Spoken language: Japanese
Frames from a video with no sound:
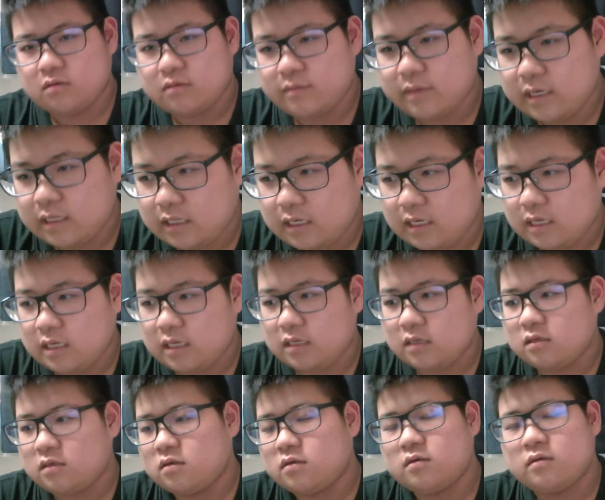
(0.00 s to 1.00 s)
まあ
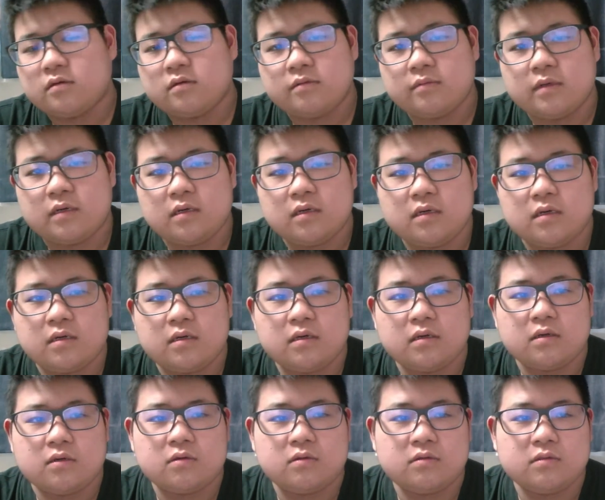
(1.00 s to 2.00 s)
ね、
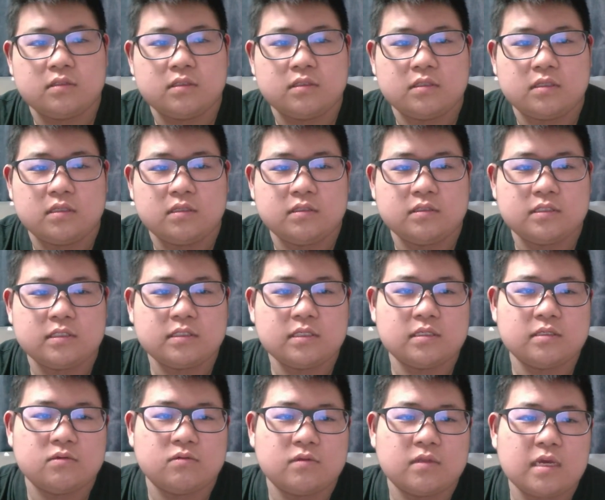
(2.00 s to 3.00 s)
まあ、これでね、リサちゃ
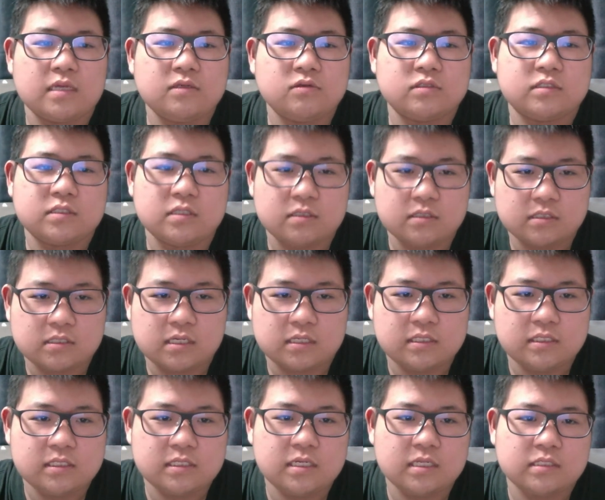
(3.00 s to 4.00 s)
んの何を知ってるんですか
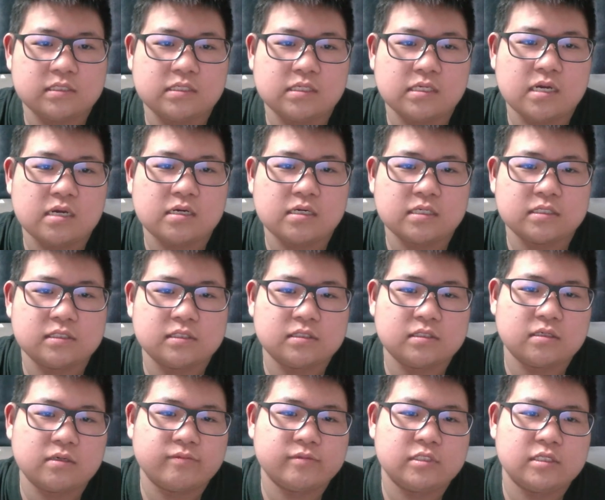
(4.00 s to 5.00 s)
人間なんて性格変わっちゃっ
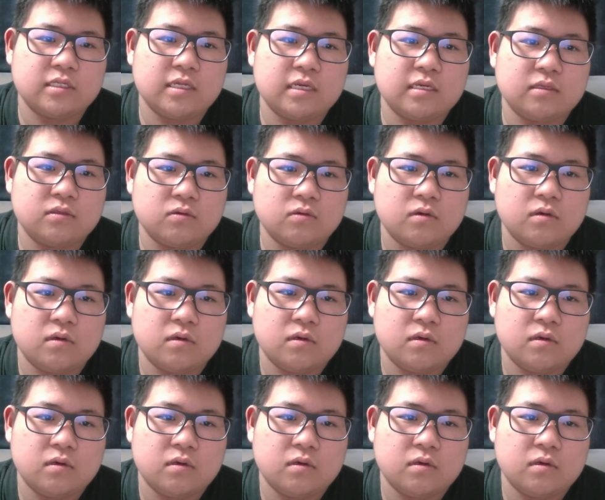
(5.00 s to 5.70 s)
たかもしれないけど、